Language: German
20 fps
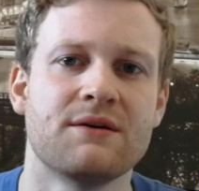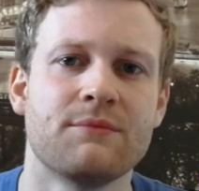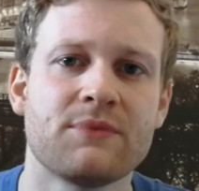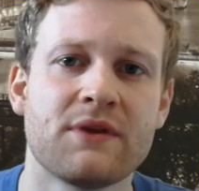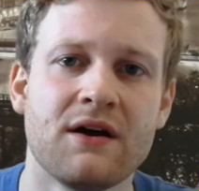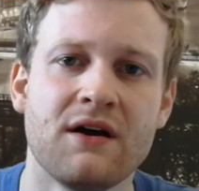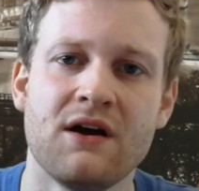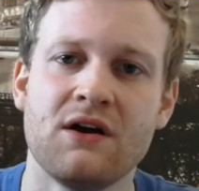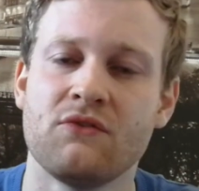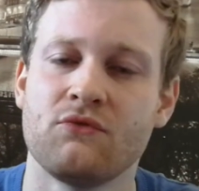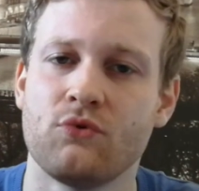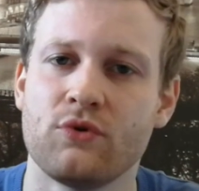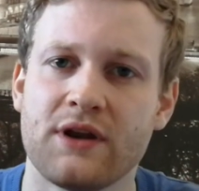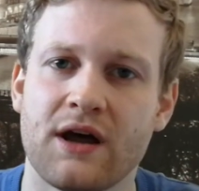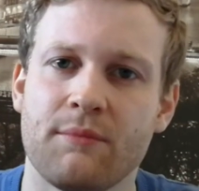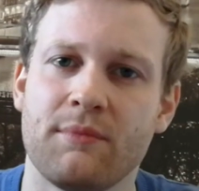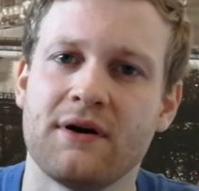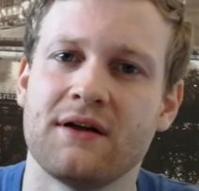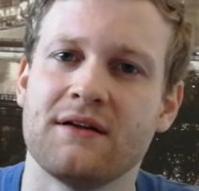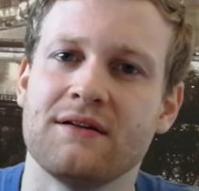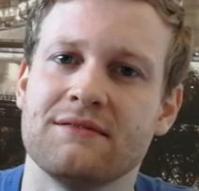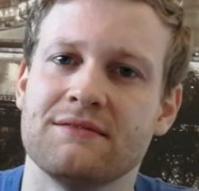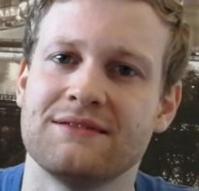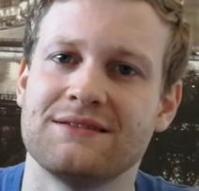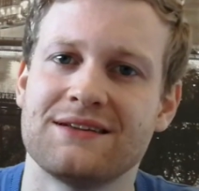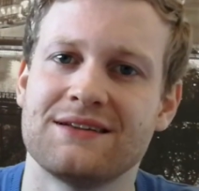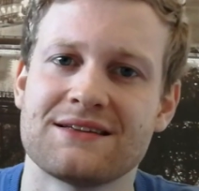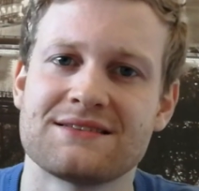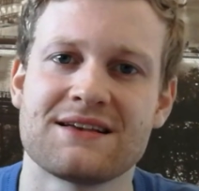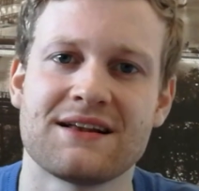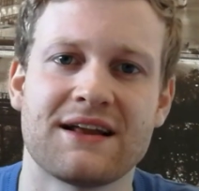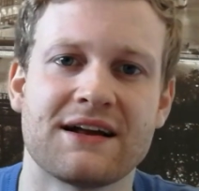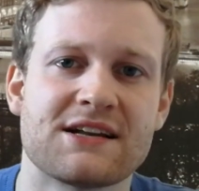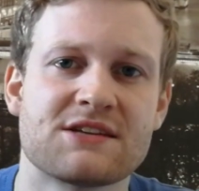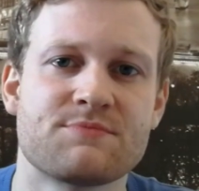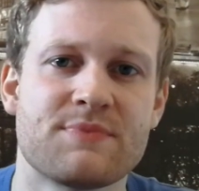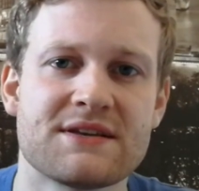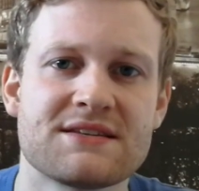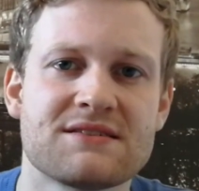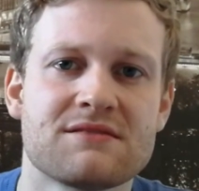nimmt, wurde aber tatsächlich
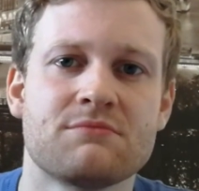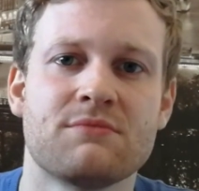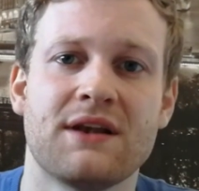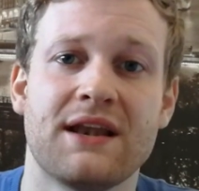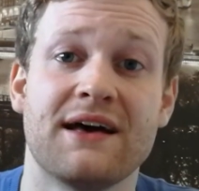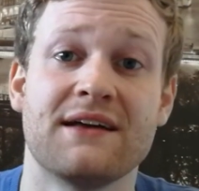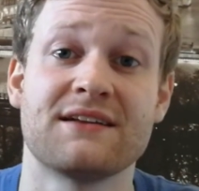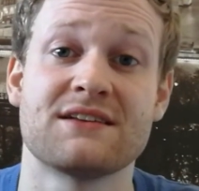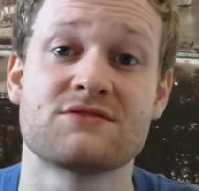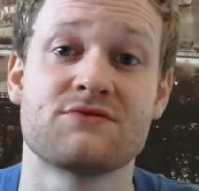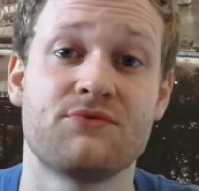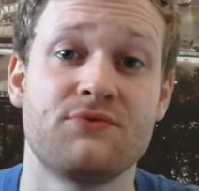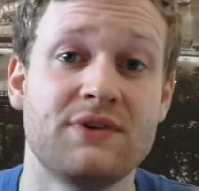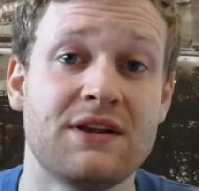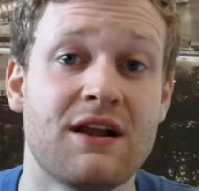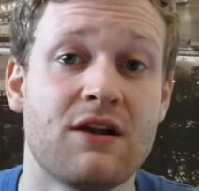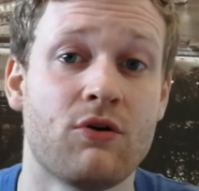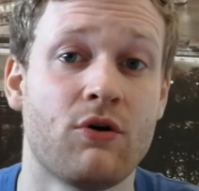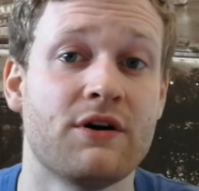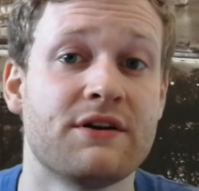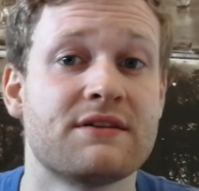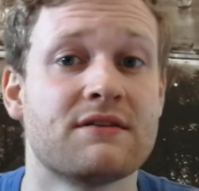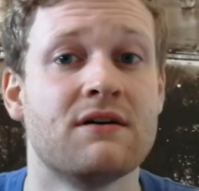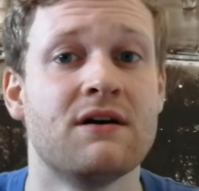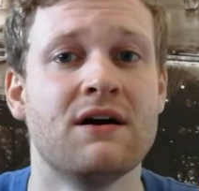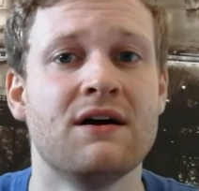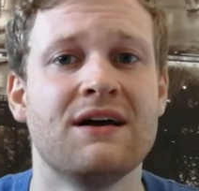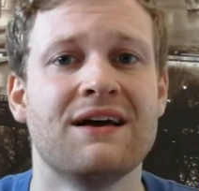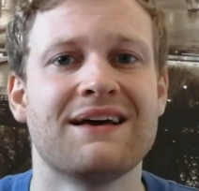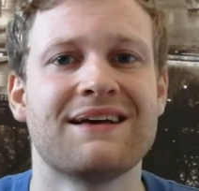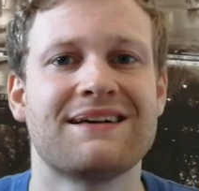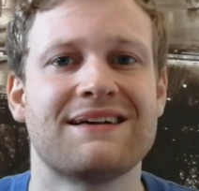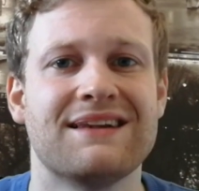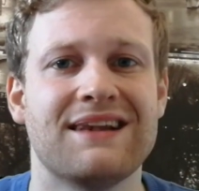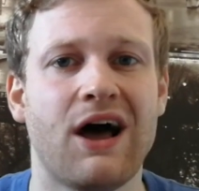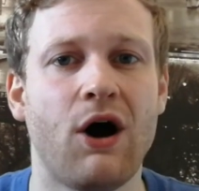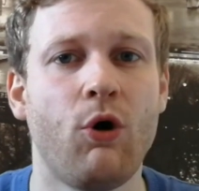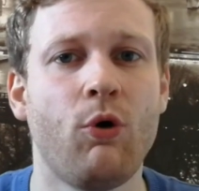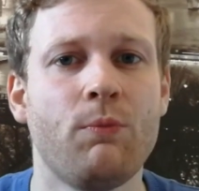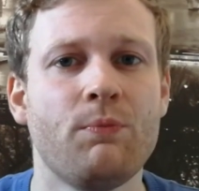eines Besseren belehrt. Also viele Leute
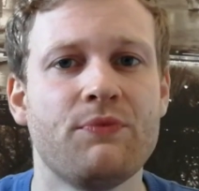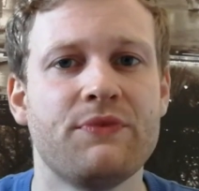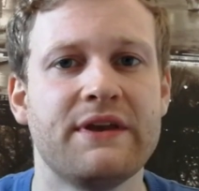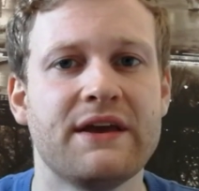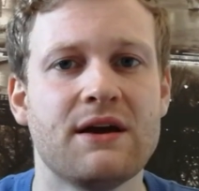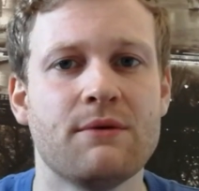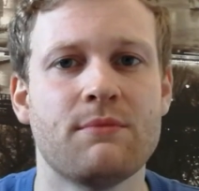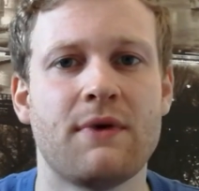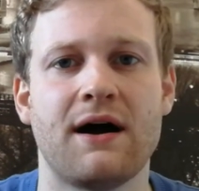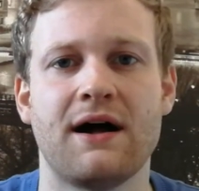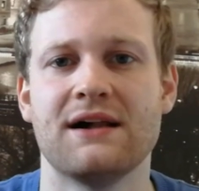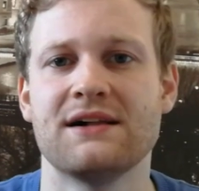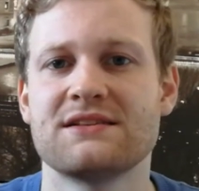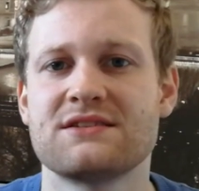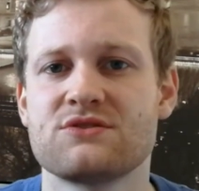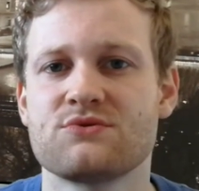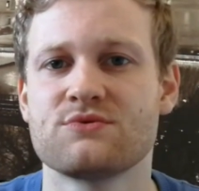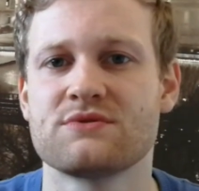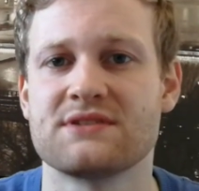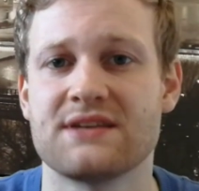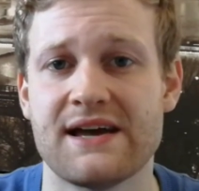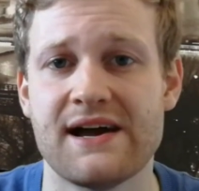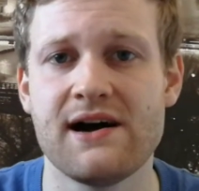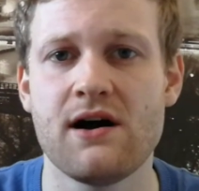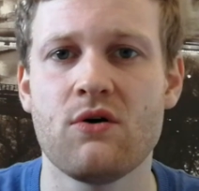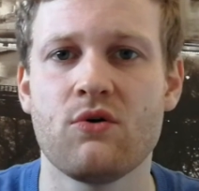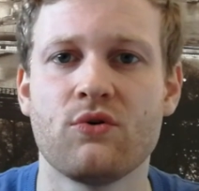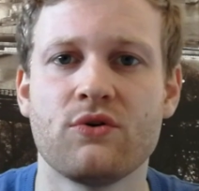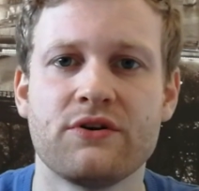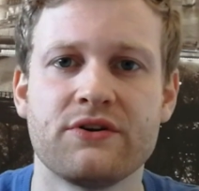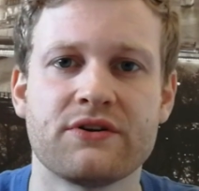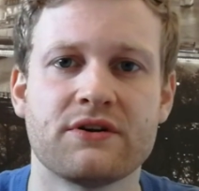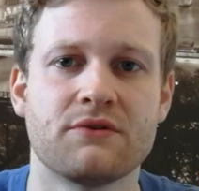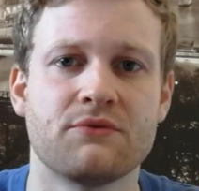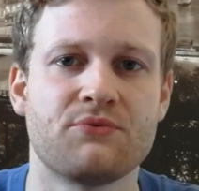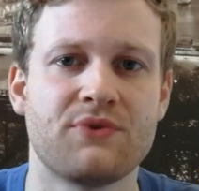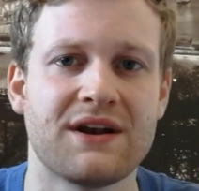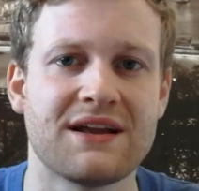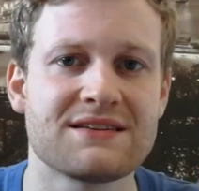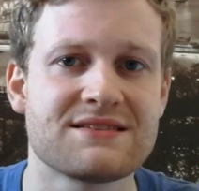glauben dem allzu sehr und
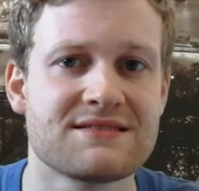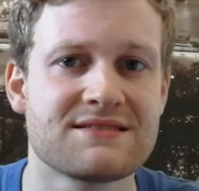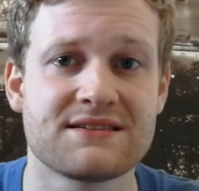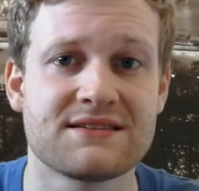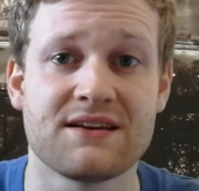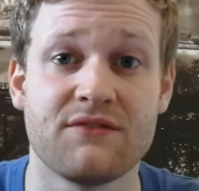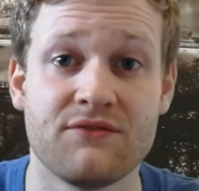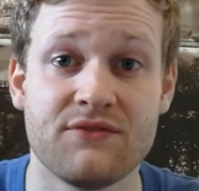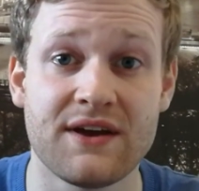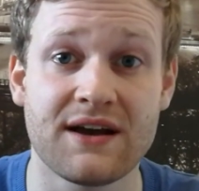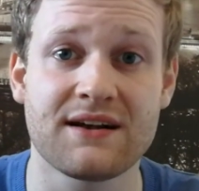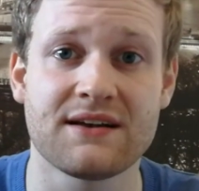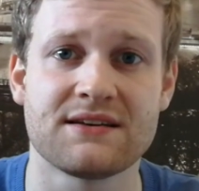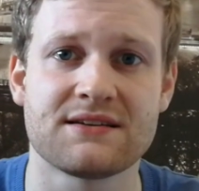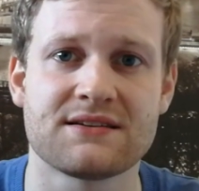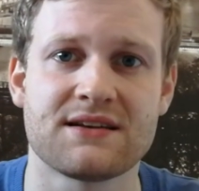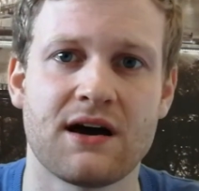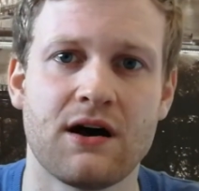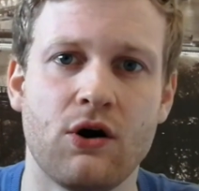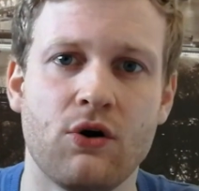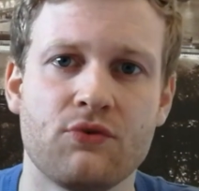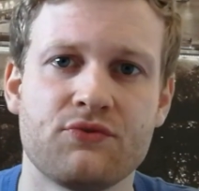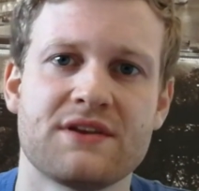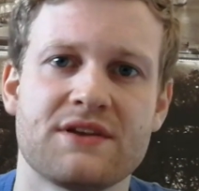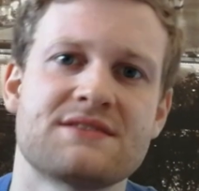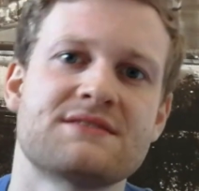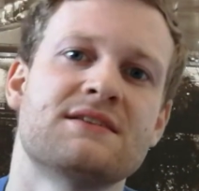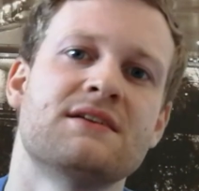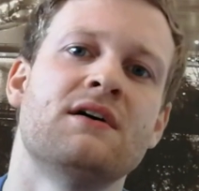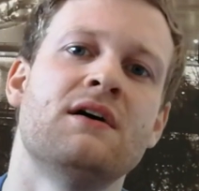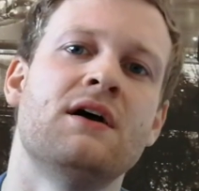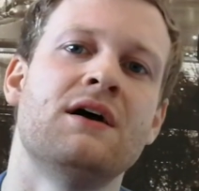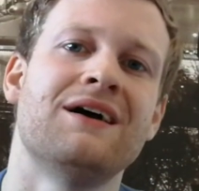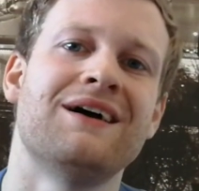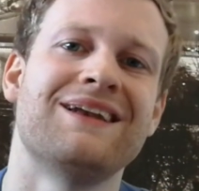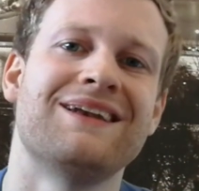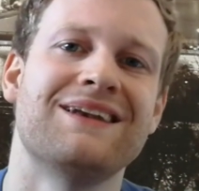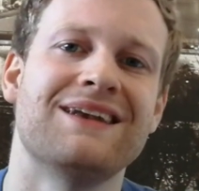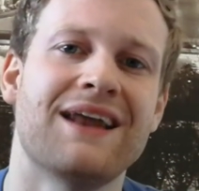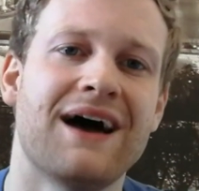äh, verlassen sich dann wirklich darauf, dass sie
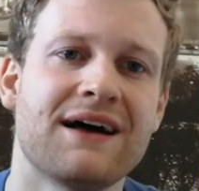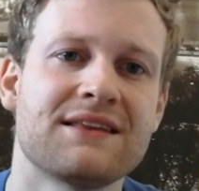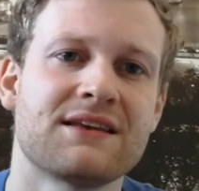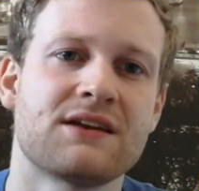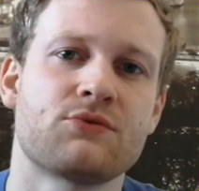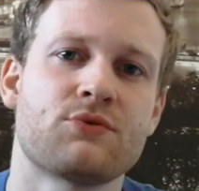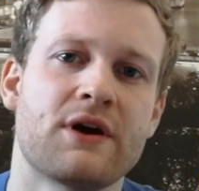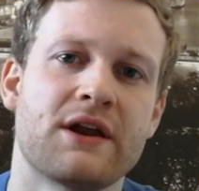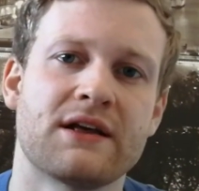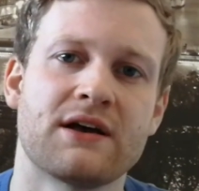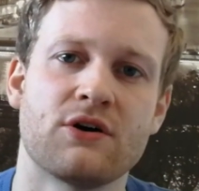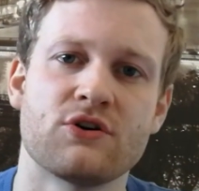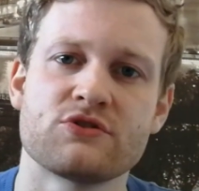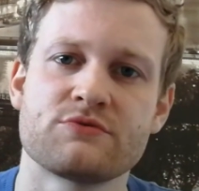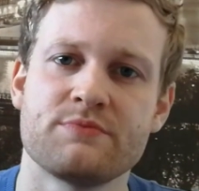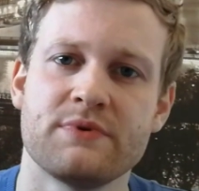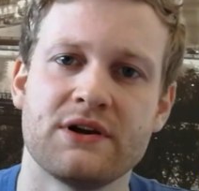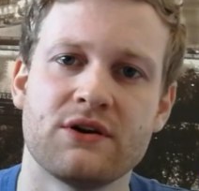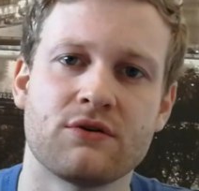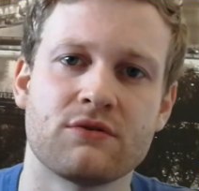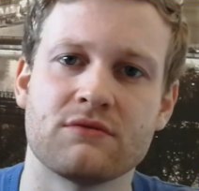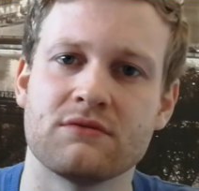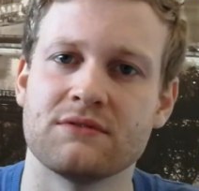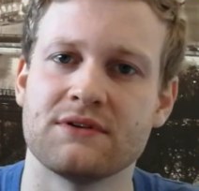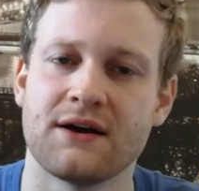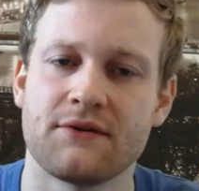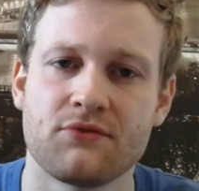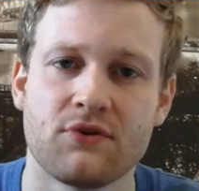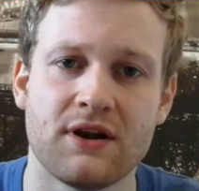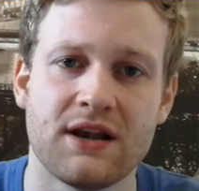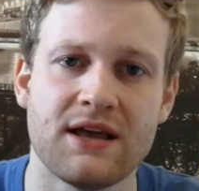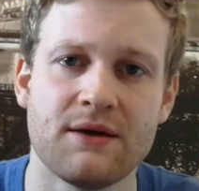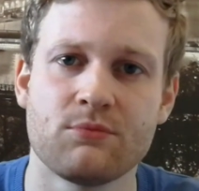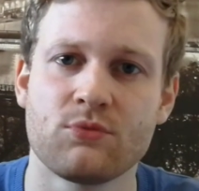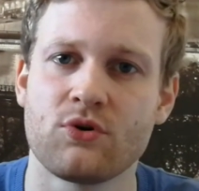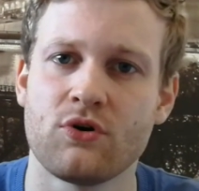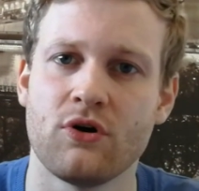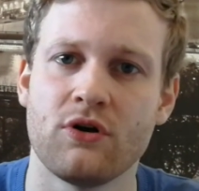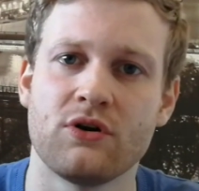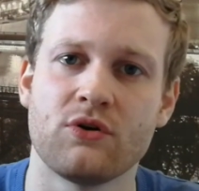nach der Trading-Ausbildung davon
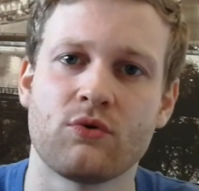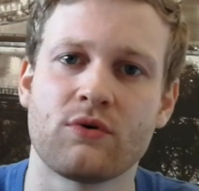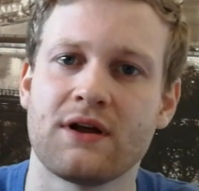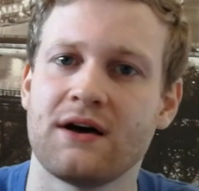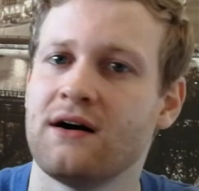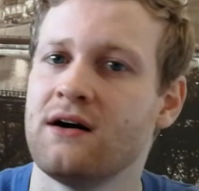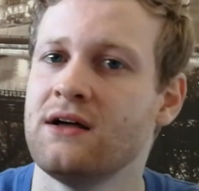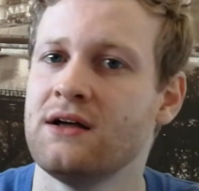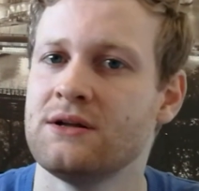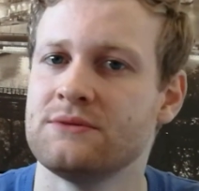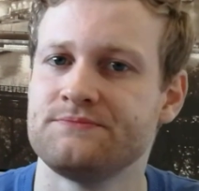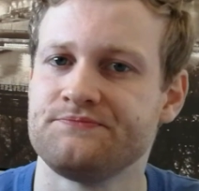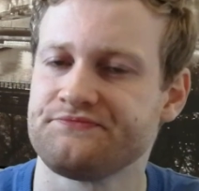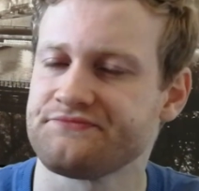leben können oder